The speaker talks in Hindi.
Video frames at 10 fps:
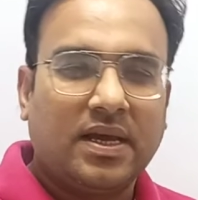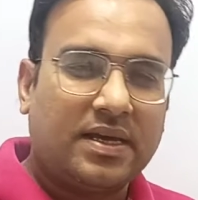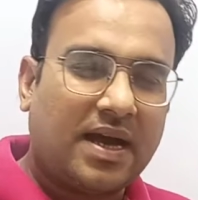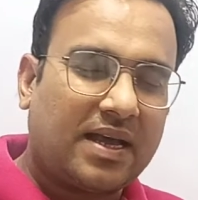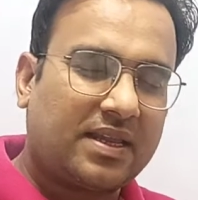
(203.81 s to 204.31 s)

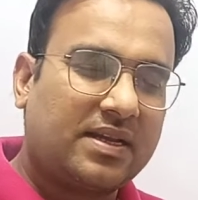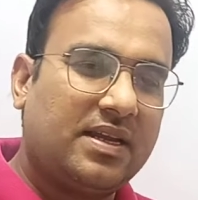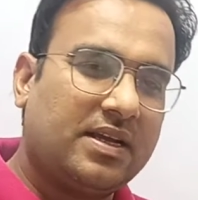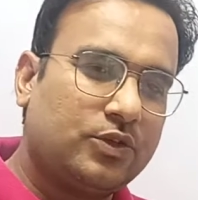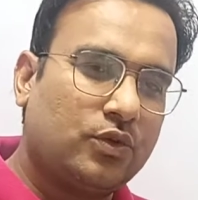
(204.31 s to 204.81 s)
याद
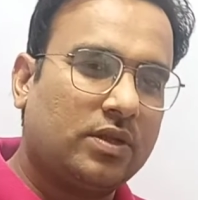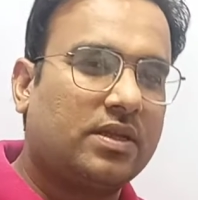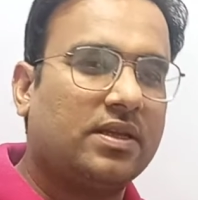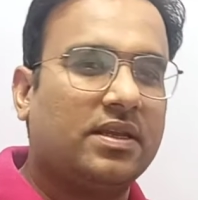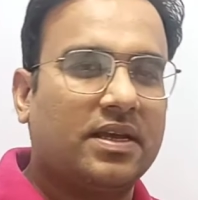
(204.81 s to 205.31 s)
रखने की
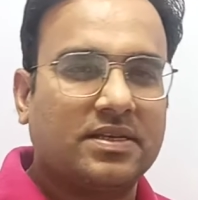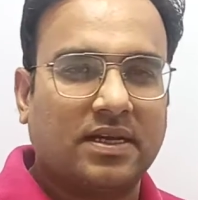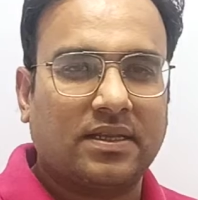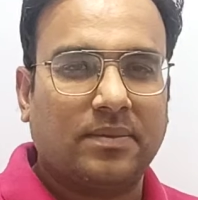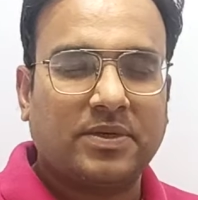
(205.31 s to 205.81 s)
ज़रूरत ही नहीं है
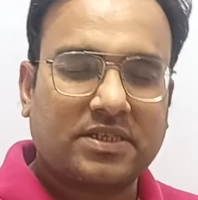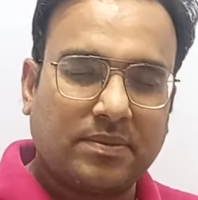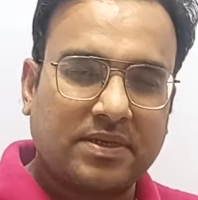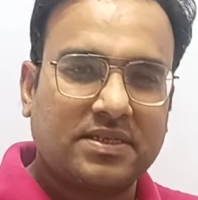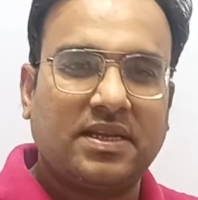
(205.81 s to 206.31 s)
ज़्यादा बस
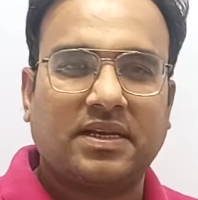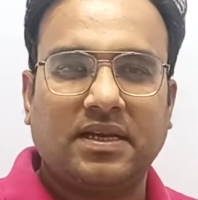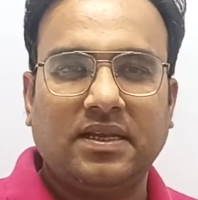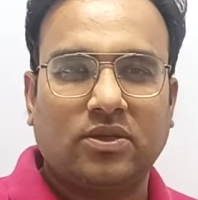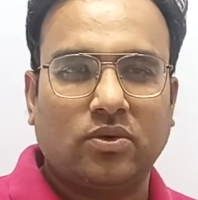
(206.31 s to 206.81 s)
समझने की
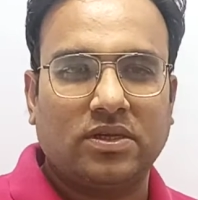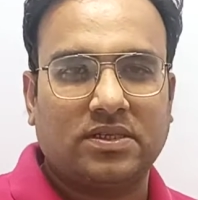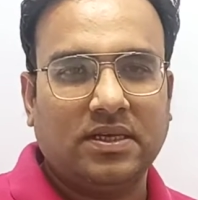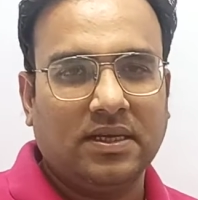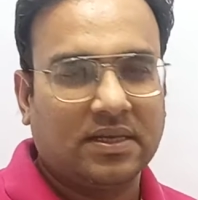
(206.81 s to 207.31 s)
ही थोड़ी
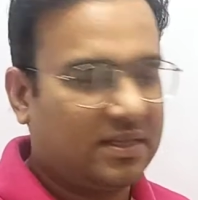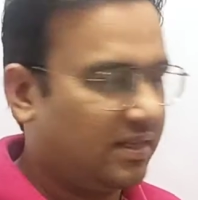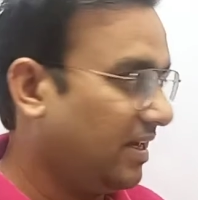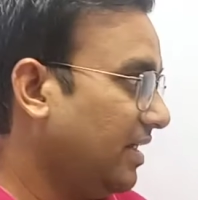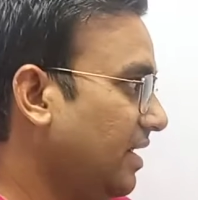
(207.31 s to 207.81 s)
सी
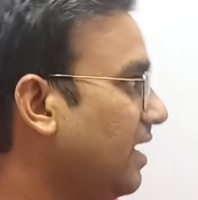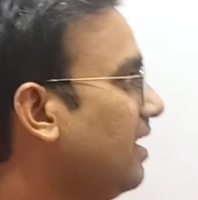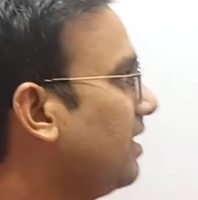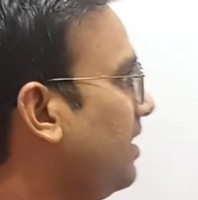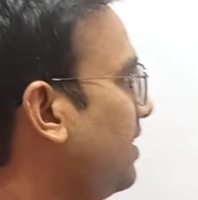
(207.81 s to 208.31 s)
देर है
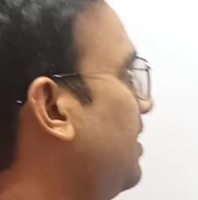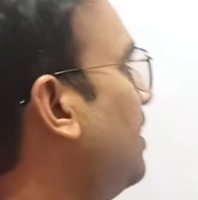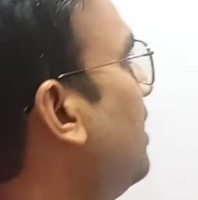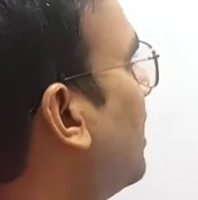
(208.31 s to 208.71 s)
देखिए